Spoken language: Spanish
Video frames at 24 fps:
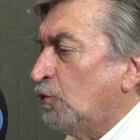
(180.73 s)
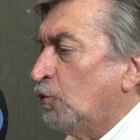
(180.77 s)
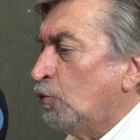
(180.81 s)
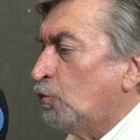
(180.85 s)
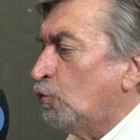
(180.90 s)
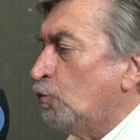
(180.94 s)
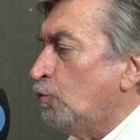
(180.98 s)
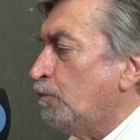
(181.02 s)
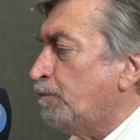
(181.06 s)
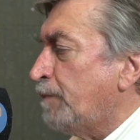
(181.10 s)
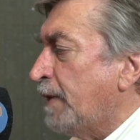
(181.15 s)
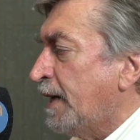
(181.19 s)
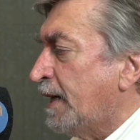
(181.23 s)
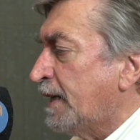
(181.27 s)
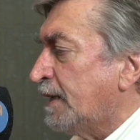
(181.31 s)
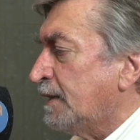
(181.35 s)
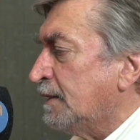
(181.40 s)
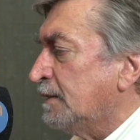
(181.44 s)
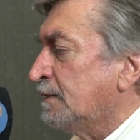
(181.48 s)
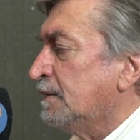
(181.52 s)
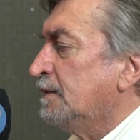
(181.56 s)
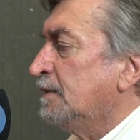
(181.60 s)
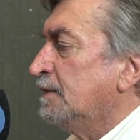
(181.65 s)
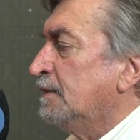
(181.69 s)

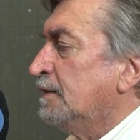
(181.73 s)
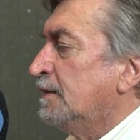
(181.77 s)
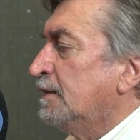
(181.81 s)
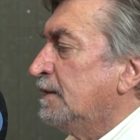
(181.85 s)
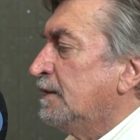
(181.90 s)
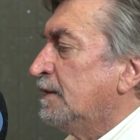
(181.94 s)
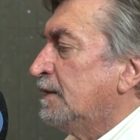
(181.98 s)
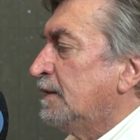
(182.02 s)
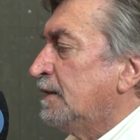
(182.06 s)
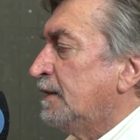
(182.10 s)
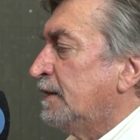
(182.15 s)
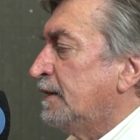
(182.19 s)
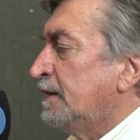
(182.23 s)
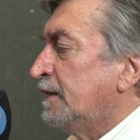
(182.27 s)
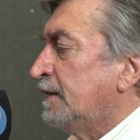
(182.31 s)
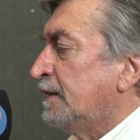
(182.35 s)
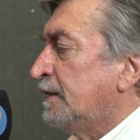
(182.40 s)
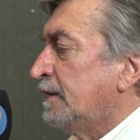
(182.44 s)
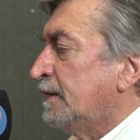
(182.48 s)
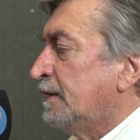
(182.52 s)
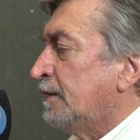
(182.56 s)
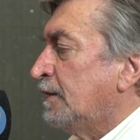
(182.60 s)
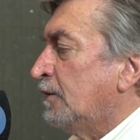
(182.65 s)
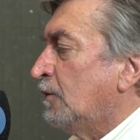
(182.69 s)
ocupar
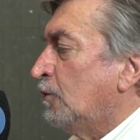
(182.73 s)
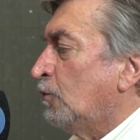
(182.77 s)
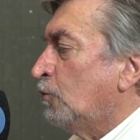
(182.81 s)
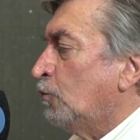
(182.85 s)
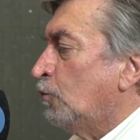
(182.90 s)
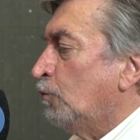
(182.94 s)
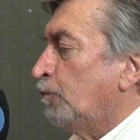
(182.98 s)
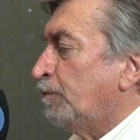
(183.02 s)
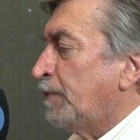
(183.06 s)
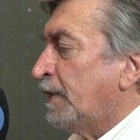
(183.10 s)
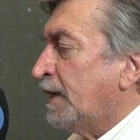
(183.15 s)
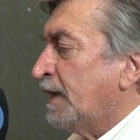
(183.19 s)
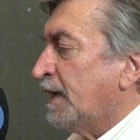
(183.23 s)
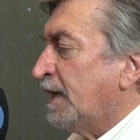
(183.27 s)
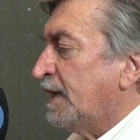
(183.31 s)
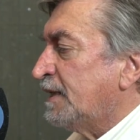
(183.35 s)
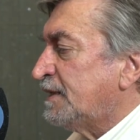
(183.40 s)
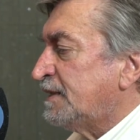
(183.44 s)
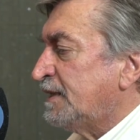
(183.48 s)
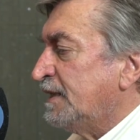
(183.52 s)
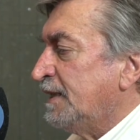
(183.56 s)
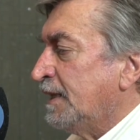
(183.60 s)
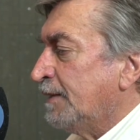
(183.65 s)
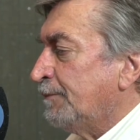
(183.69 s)
eh, ocupar la
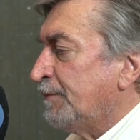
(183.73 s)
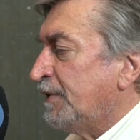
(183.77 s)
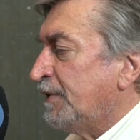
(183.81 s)
escena